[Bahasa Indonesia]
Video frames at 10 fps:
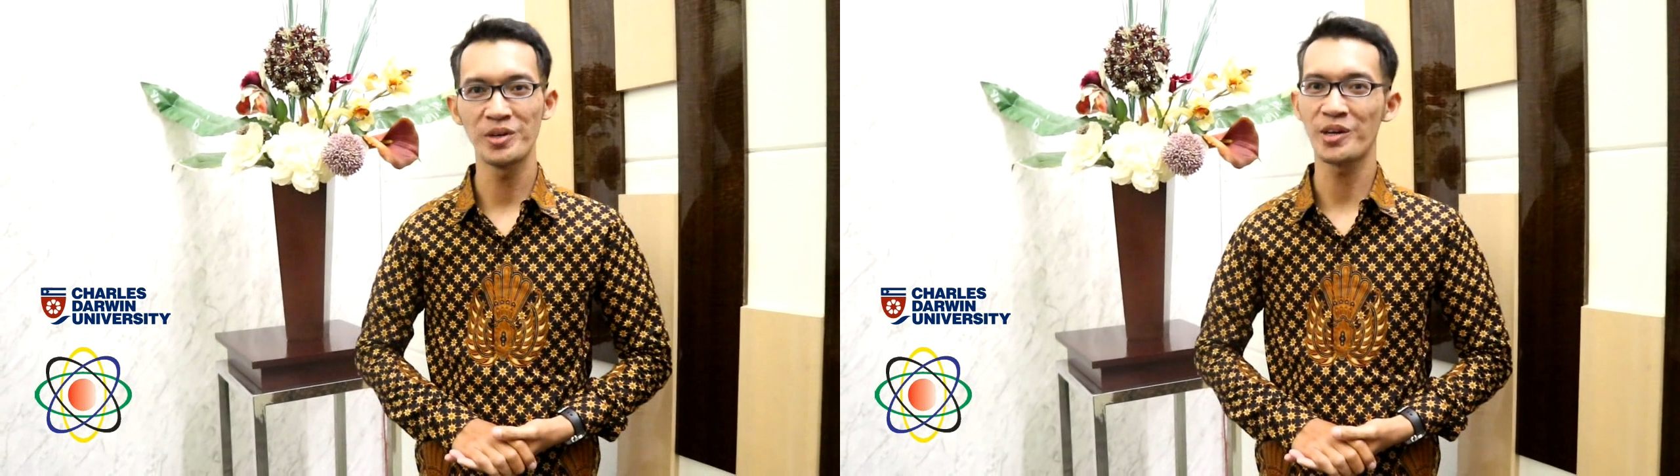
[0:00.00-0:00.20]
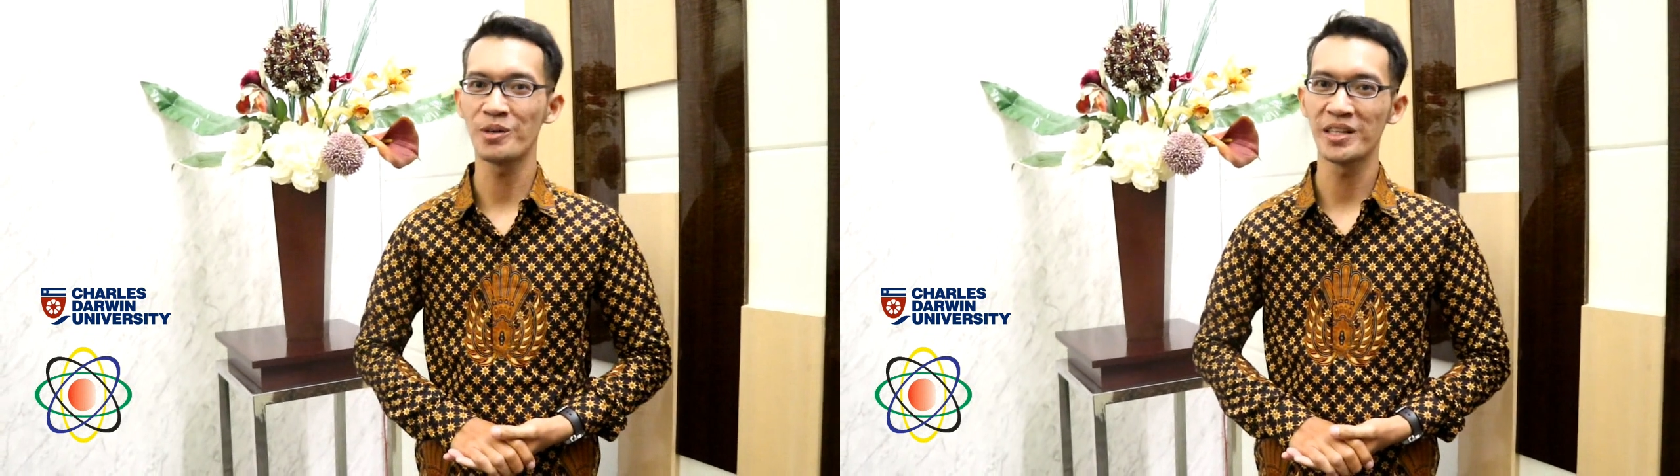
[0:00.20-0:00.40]

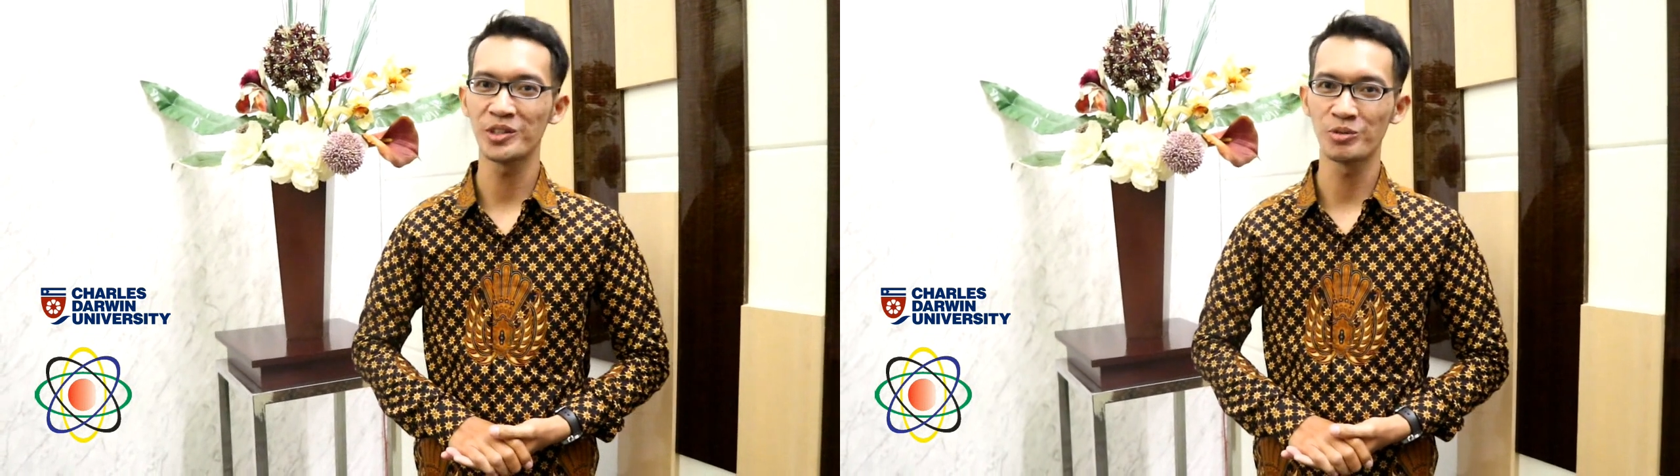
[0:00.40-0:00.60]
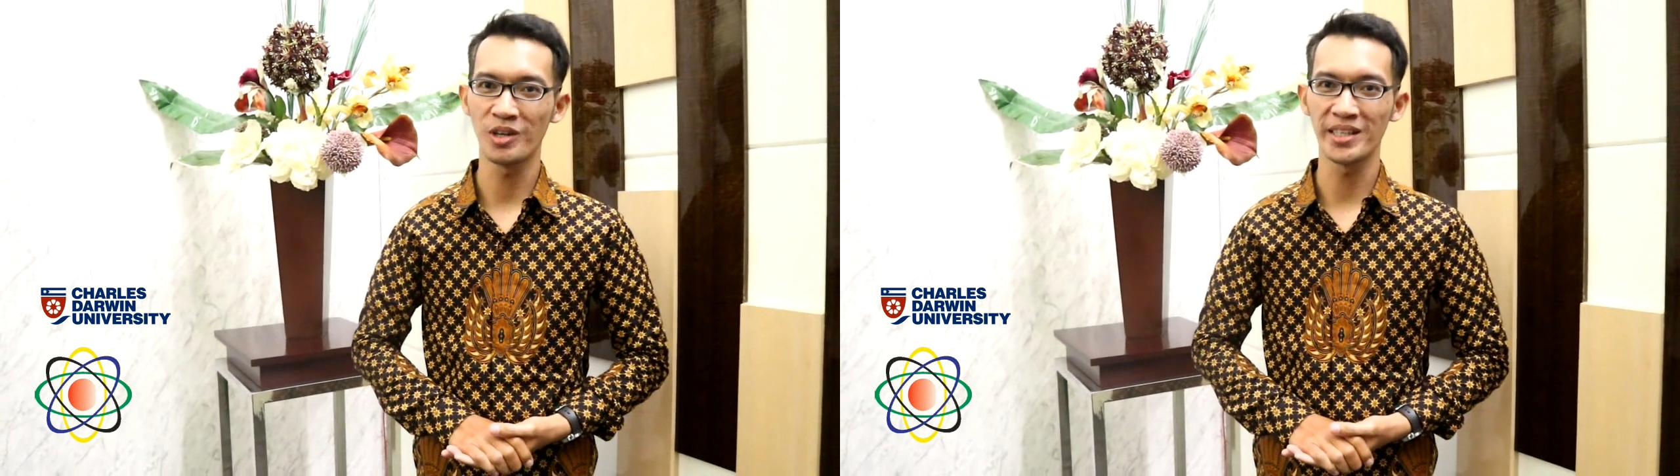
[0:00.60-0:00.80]

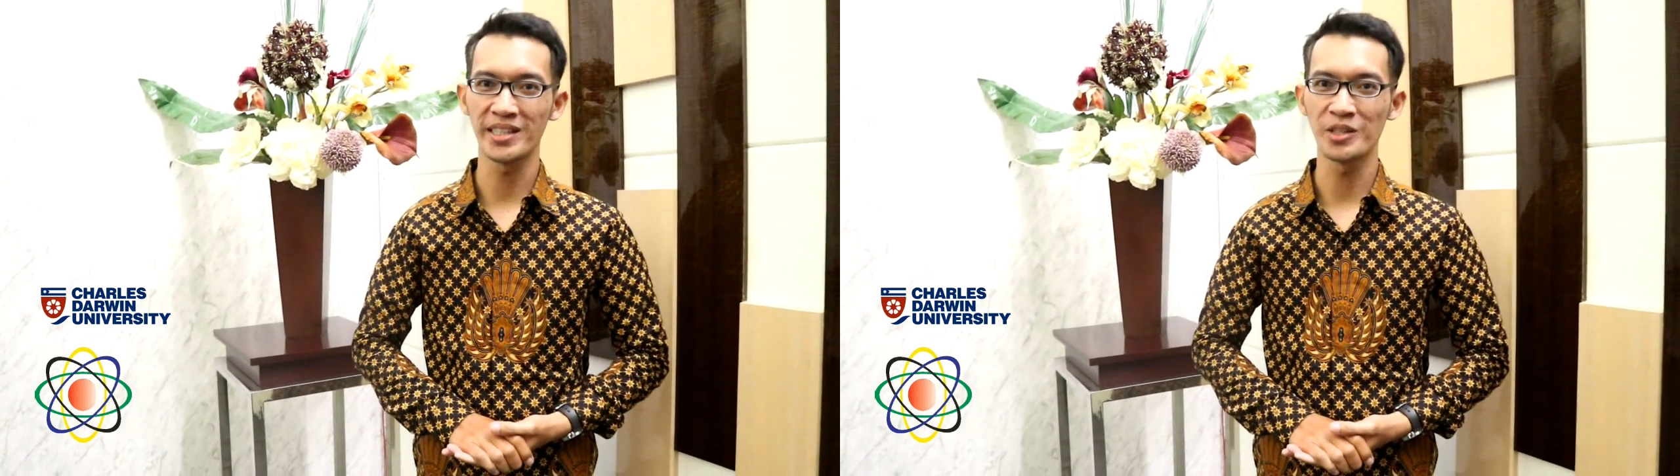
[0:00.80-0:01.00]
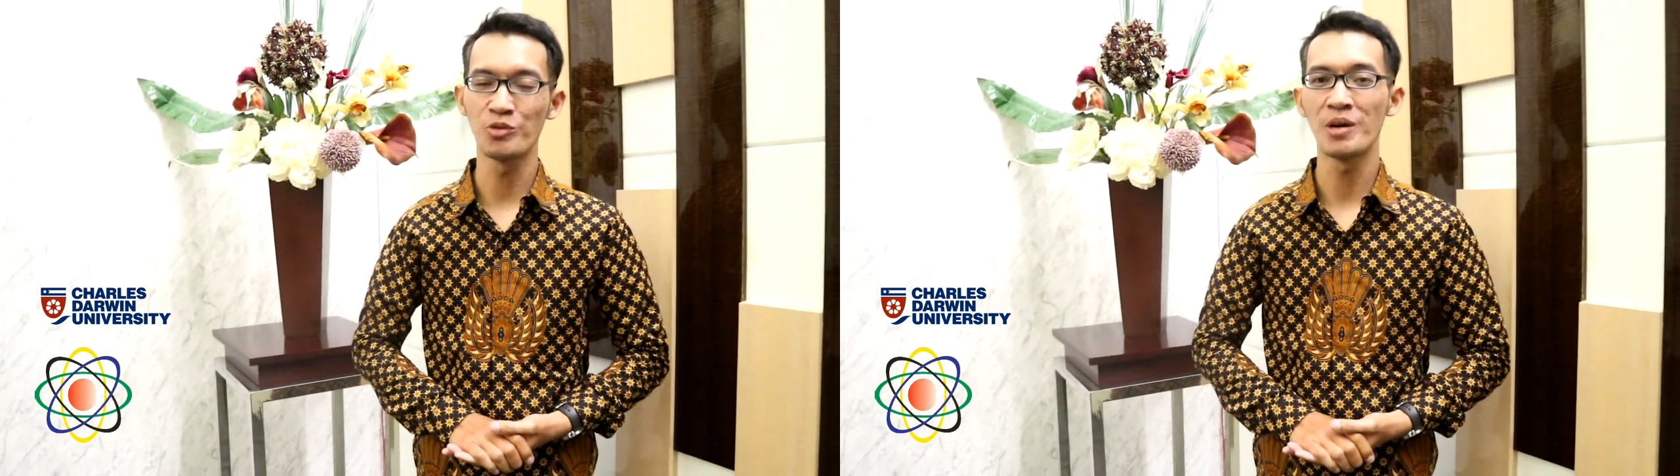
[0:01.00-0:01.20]

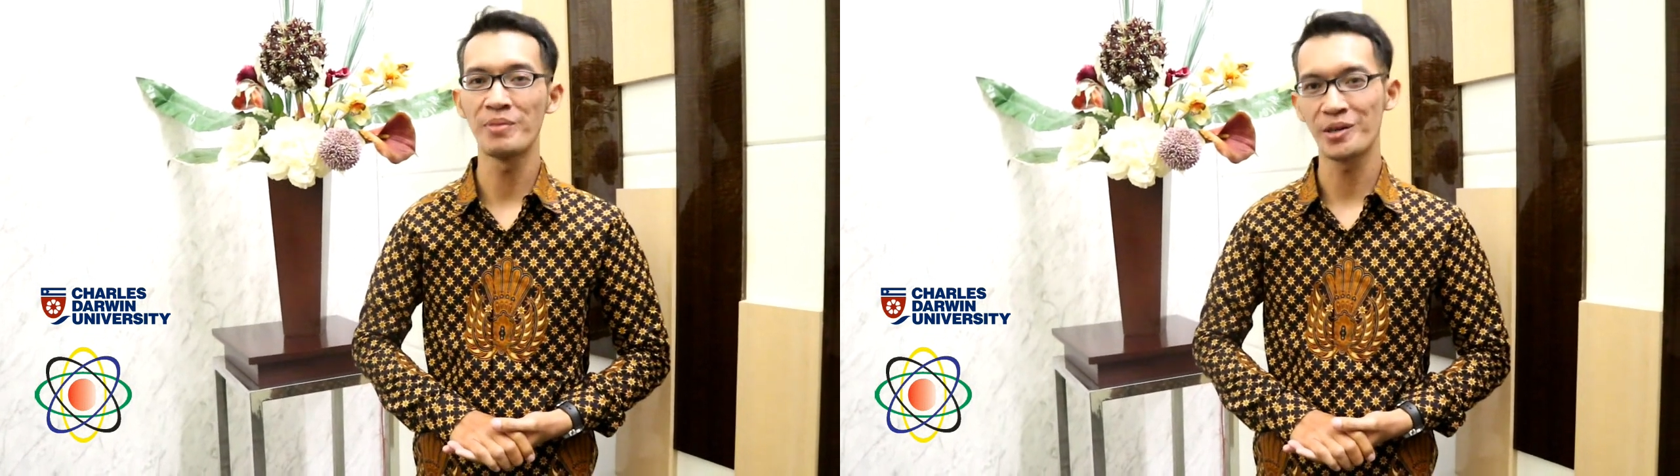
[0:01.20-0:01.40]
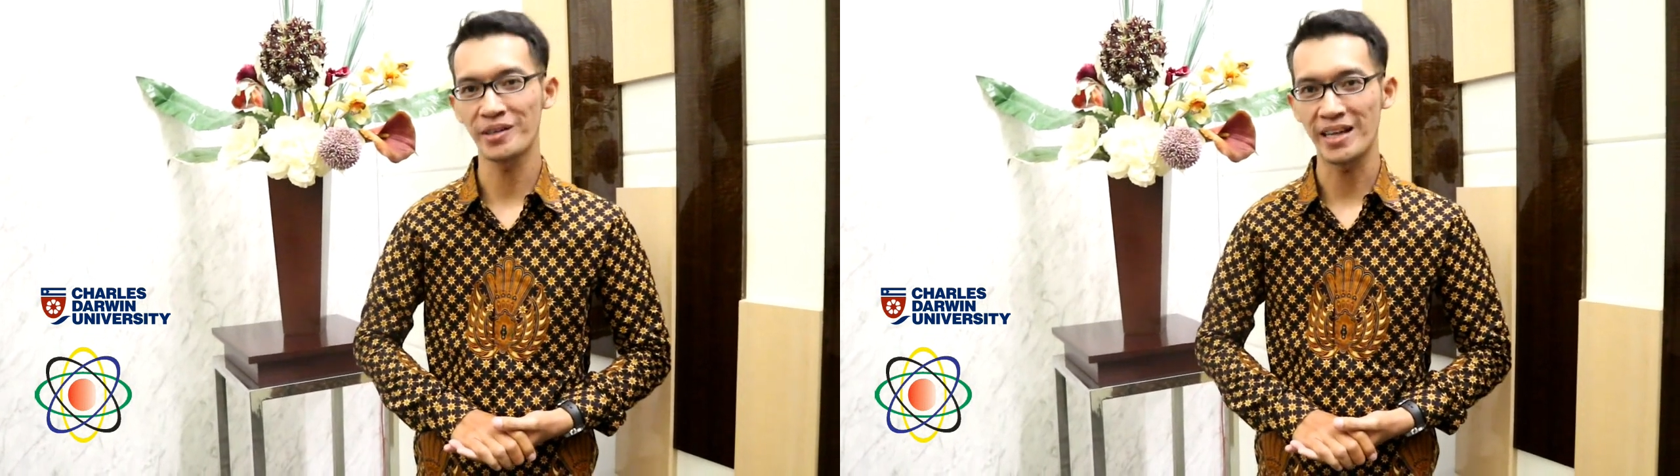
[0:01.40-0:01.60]
warahmatullahi
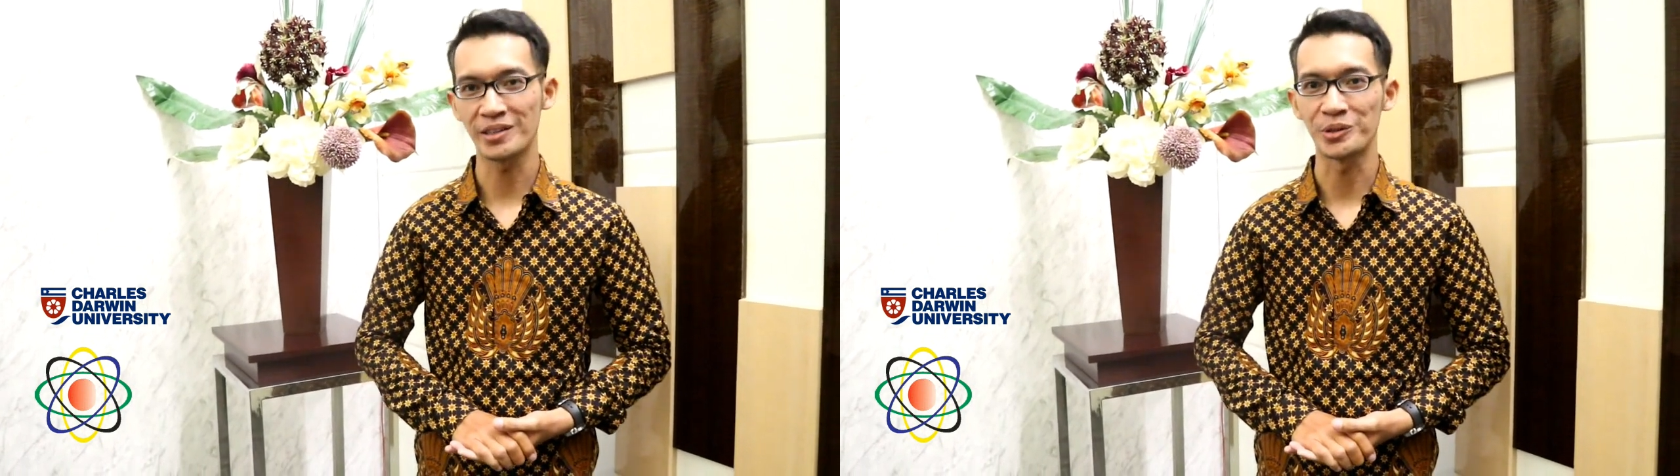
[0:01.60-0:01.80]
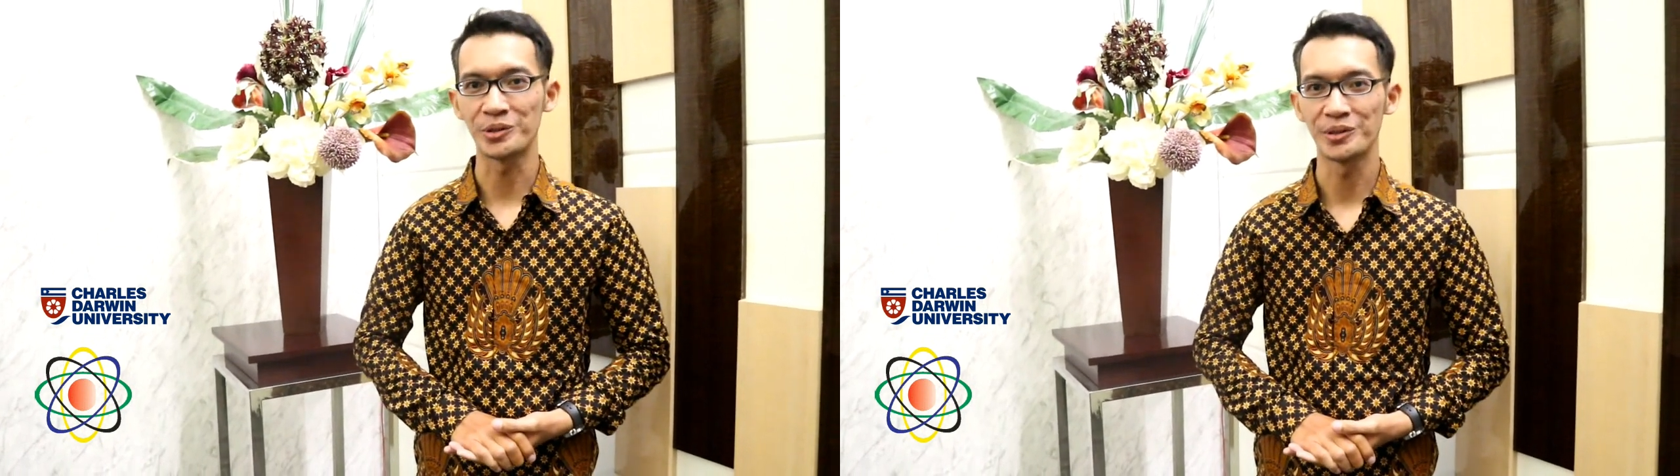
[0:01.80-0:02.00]

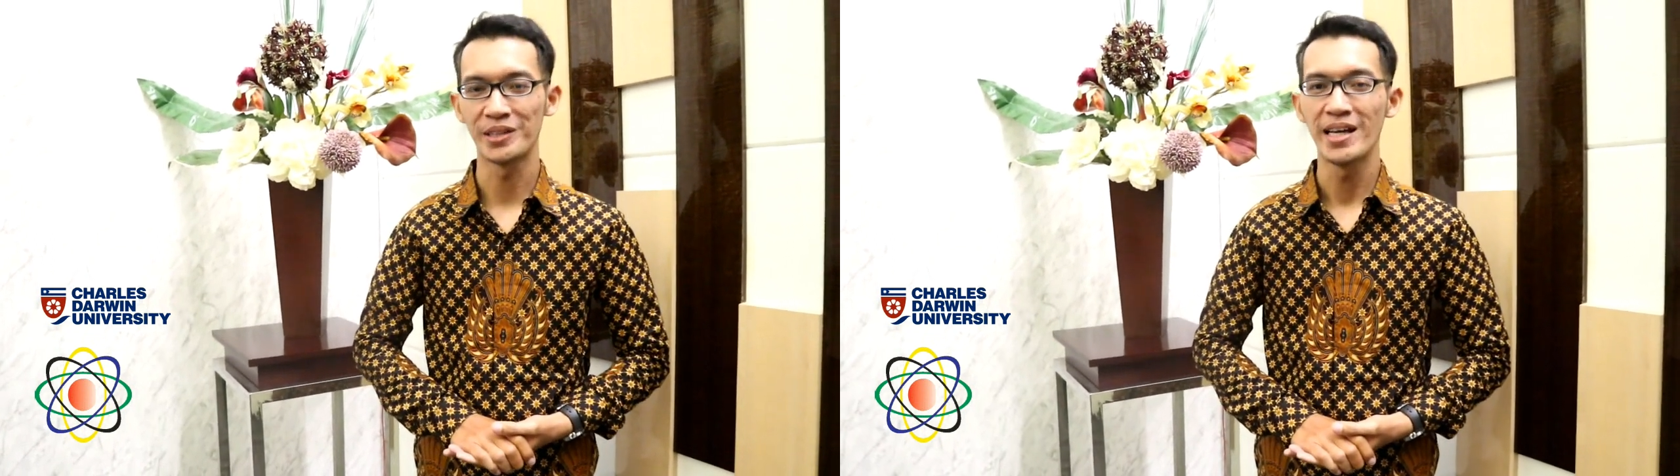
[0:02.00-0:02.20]
wabarakatuh